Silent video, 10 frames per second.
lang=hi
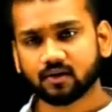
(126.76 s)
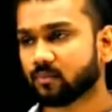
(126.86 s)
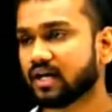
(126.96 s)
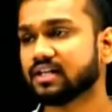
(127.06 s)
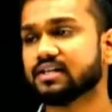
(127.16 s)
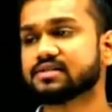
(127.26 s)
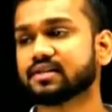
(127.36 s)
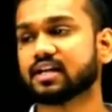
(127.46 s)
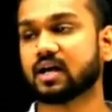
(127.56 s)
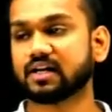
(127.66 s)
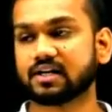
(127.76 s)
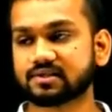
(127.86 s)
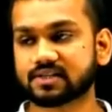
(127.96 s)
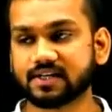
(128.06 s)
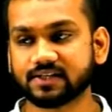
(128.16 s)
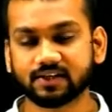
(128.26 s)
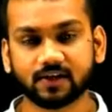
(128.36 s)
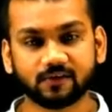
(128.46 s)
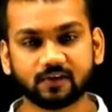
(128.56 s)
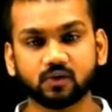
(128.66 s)
मान लीजिए कि आप यहाँ से साइन थीटा
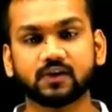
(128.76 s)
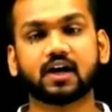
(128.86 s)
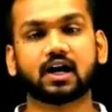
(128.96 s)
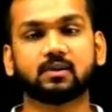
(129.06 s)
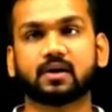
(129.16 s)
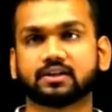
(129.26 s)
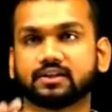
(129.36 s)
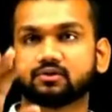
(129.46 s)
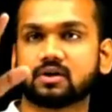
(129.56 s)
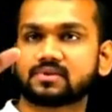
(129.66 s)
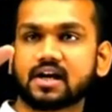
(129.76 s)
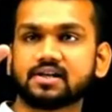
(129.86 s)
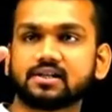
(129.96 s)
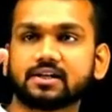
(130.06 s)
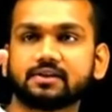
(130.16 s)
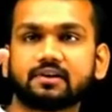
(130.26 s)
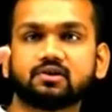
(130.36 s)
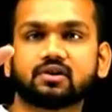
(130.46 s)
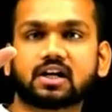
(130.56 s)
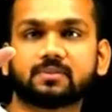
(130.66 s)
की वैल्यू निकाल पाते तो आप साइन थीटा की
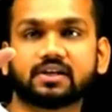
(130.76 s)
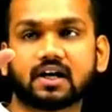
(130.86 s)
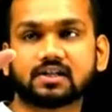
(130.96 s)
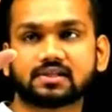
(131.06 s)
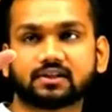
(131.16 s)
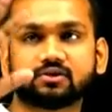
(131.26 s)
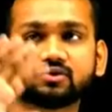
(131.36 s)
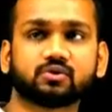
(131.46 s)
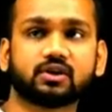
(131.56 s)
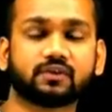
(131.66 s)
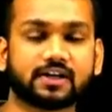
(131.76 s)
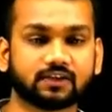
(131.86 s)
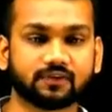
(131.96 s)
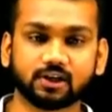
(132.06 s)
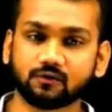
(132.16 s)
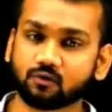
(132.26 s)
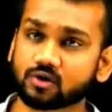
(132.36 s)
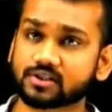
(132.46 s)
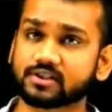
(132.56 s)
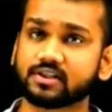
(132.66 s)
वैल्यू अगर आप निकाल सकते हो तो यू कैन फाइंड द वैल्यू ऑफ
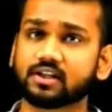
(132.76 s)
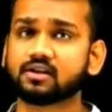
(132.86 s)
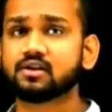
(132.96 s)
कॉसिक थीटा